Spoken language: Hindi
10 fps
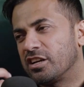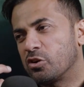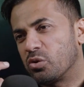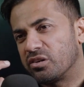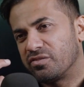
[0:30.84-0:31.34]
का
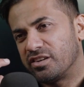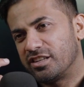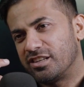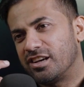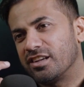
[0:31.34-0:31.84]
क्वार्टर
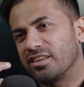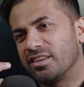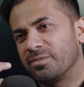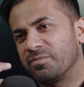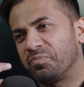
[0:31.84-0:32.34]
फाइनल हार
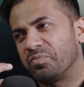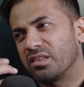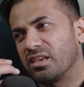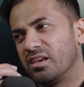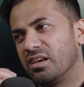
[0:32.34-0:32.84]
गए
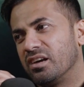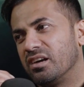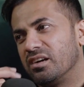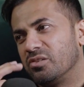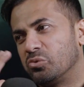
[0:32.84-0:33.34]

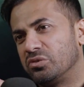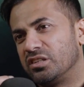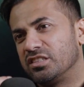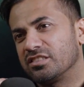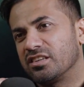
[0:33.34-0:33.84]

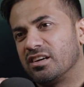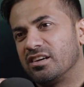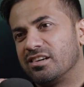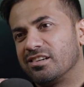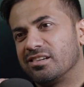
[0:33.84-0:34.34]
19 का
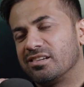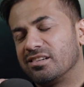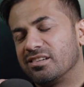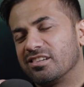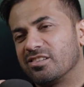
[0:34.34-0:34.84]

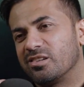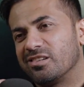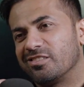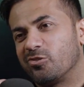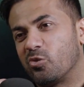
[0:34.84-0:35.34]

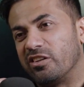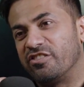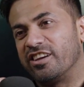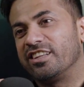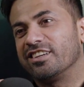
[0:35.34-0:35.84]

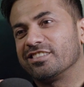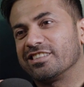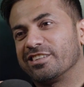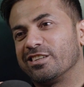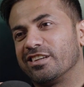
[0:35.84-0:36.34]
क्वालिफाई नहीं कर
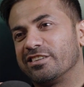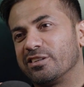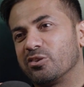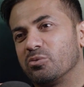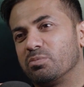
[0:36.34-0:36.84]
सके रन
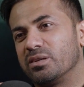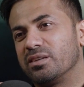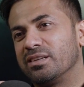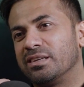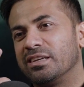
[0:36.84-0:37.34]
रेट के ऊपर
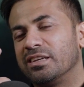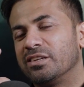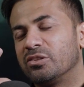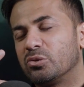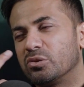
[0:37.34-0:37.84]

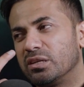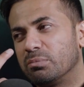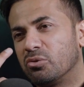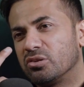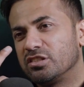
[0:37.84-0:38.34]
तो ये
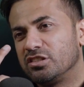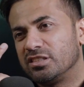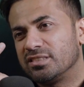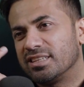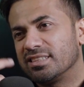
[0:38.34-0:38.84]
बहुत सी
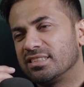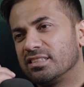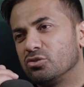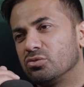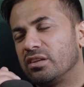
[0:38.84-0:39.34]
चीज़ें ऐसी
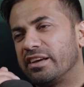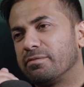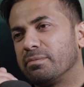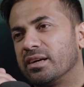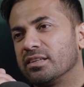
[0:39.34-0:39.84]
हैं जो
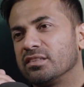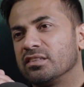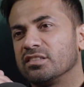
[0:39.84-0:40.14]
लाइफ में आती हैं